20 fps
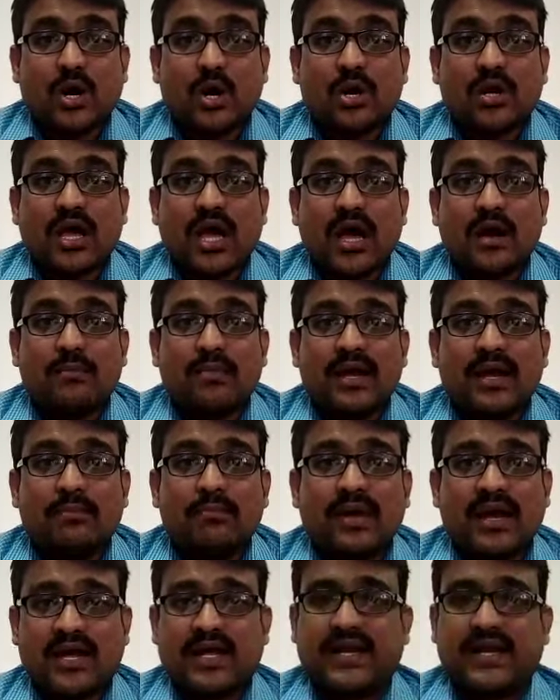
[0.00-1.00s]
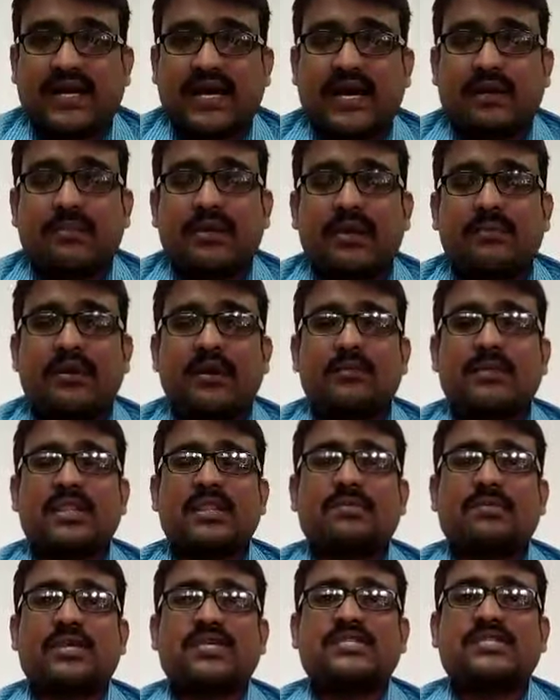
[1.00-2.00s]
और अमेंडमेंट अमेंडमेंट
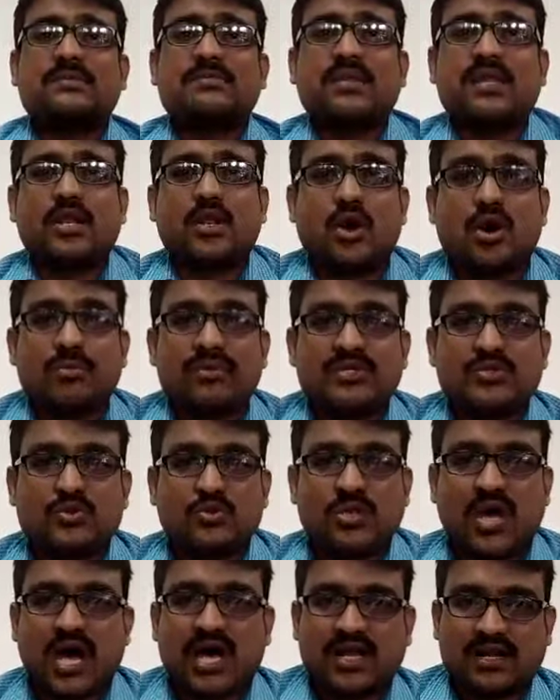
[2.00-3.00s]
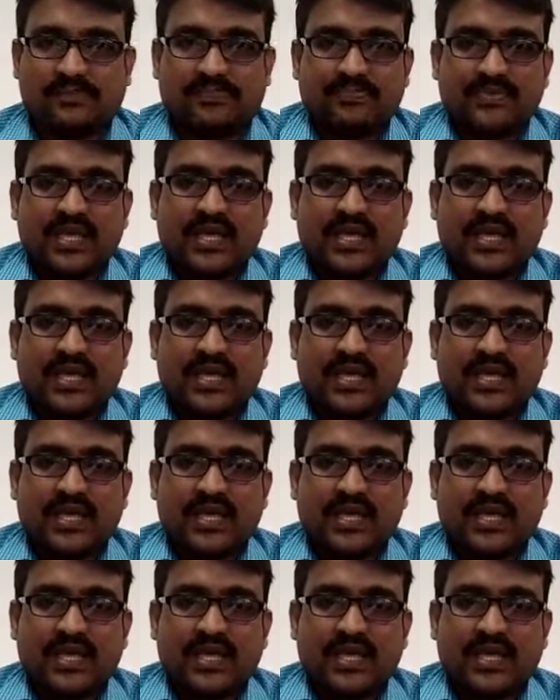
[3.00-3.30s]
मतलब किसी भी लॉ में सुधार